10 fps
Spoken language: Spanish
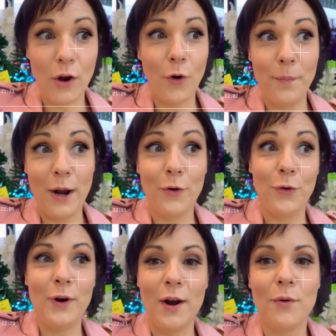Comprar
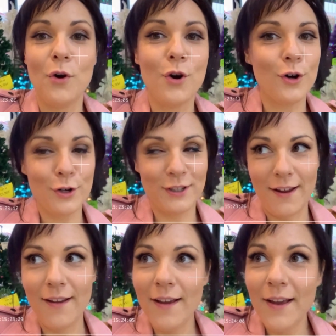un árbol rosa,
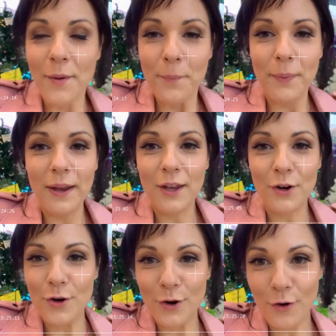
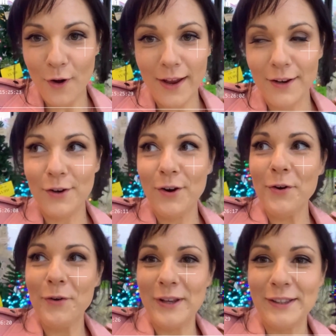pero no lo hay, no lo
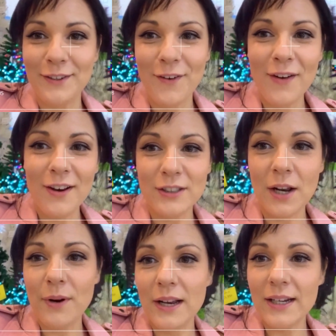encuentro. Los
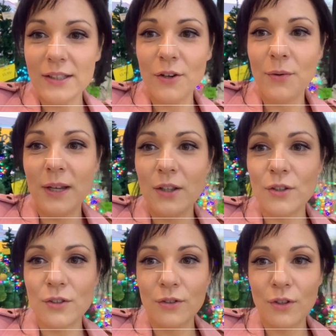árboles que estoy
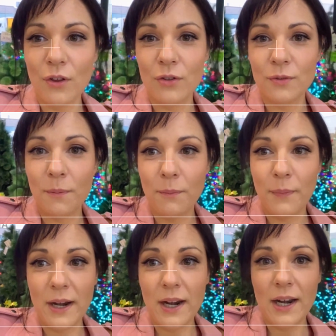viendo son todos
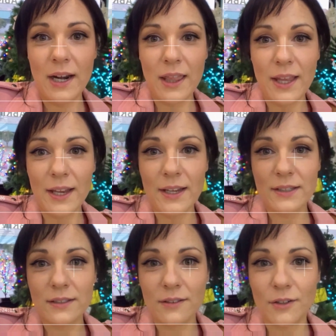
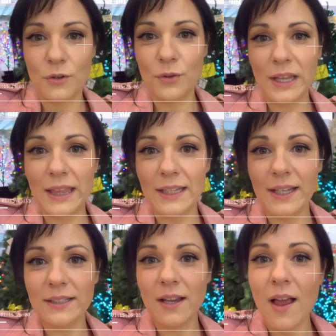verdes, con
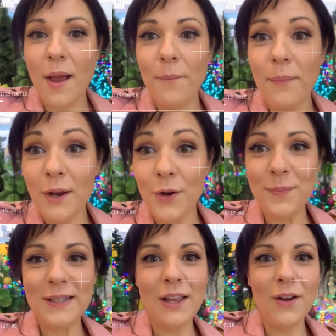lucecitas, pero he
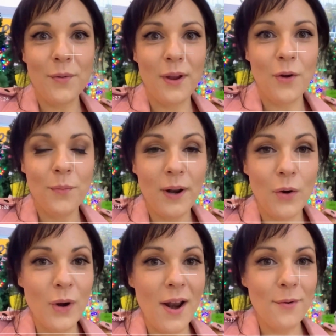pensado que voy a comprar
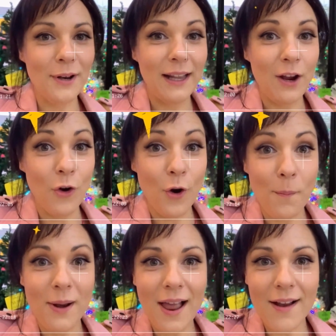un árbol de color
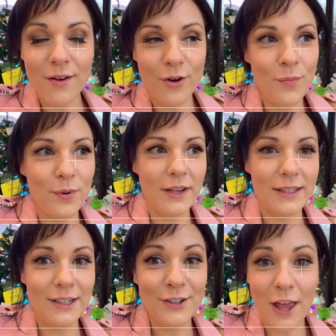blanco porque
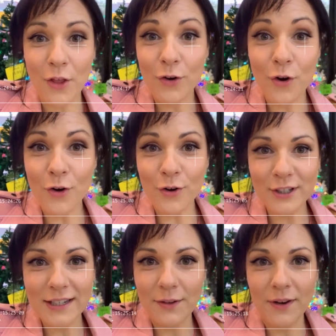así los adornos
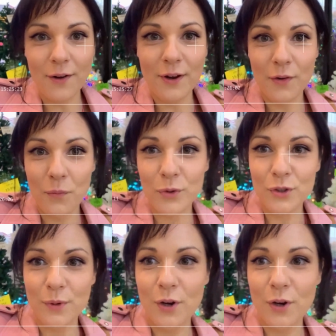rosas se van a ver mucho